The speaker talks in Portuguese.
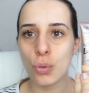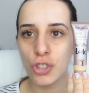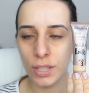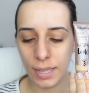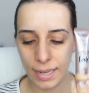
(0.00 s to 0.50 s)
No
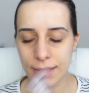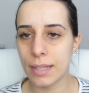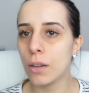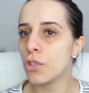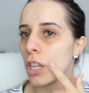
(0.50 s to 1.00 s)
de 3,
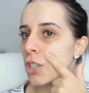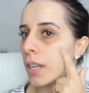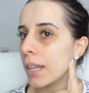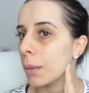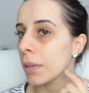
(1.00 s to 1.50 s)
então, já
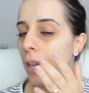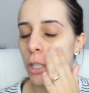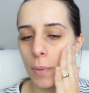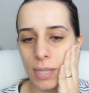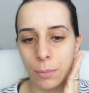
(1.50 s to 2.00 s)
tirei aqui a
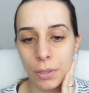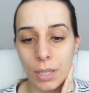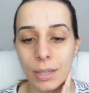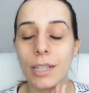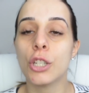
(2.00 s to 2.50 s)
maquiagem, passei meu
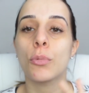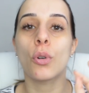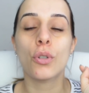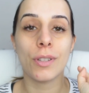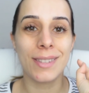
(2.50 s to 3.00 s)
hidratante, meu
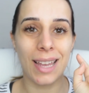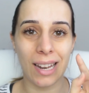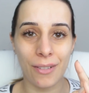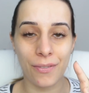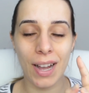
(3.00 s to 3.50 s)
rosto está
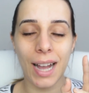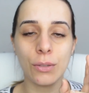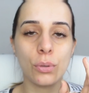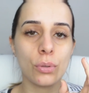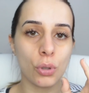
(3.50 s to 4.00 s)

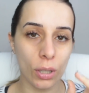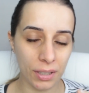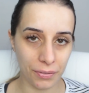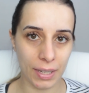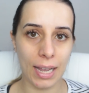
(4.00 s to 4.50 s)
lavado,
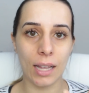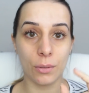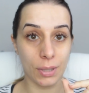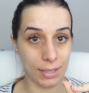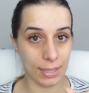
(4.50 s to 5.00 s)

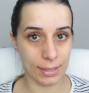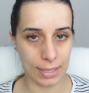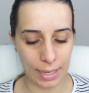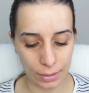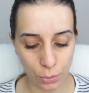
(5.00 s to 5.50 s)
tonificado e
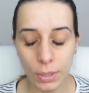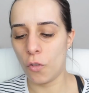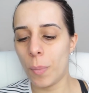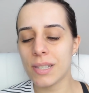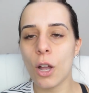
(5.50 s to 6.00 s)
hidratado.
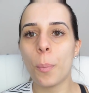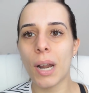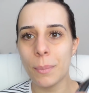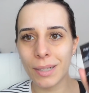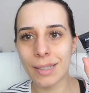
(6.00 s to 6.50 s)
Vou passar o
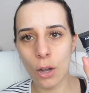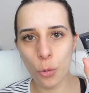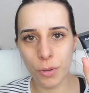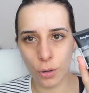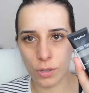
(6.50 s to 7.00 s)
primer da
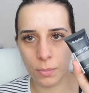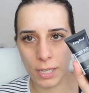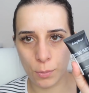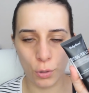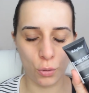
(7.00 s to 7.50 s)
Ruby Rose
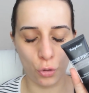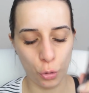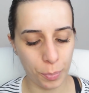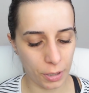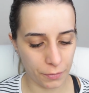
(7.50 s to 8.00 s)
mesmo, o
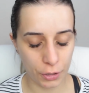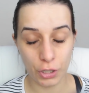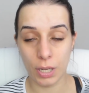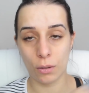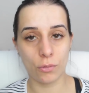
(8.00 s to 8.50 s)
Studio
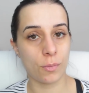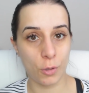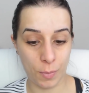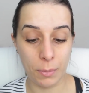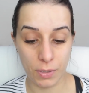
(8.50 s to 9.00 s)
Perfect, que é um dos
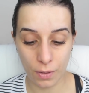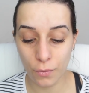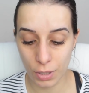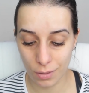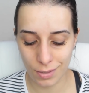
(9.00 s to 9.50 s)
meus primers
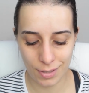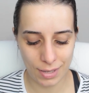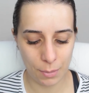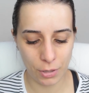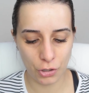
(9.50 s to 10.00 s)
favoritos, vocês
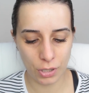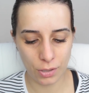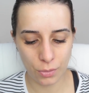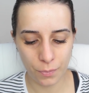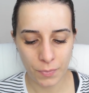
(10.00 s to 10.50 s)
sabem
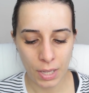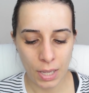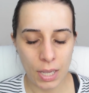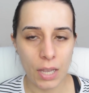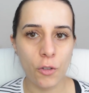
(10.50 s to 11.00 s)
disso.
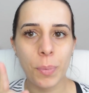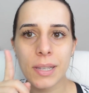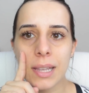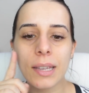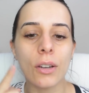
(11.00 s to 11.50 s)
E vou
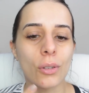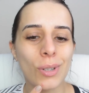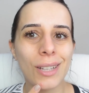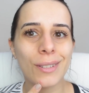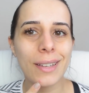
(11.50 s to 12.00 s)
passar aqui, ó, do
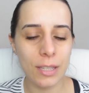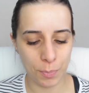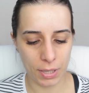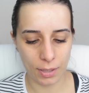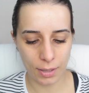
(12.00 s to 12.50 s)
lado da
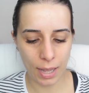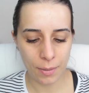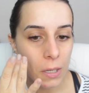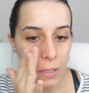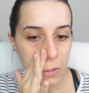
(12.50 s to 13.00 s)
espinha,
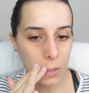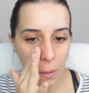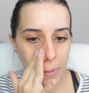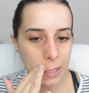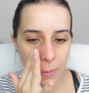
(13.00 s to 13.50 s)
tá?
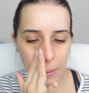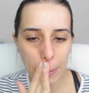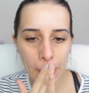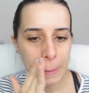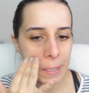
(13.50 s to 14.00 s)
Só mesmo aqui
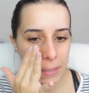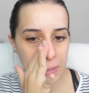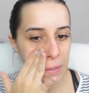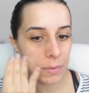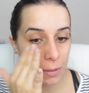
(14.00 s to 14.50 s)
nas áreas
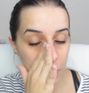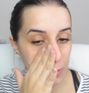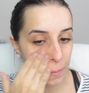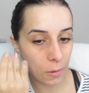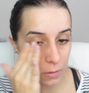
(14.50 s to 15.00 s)
que minha,
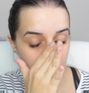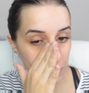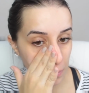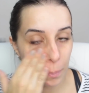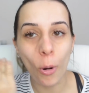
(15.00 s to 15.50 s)
meus polos
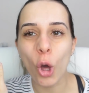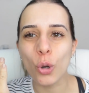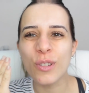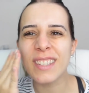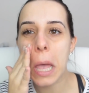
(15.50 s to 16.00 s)
são...
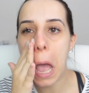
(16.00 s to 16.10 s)
Polos?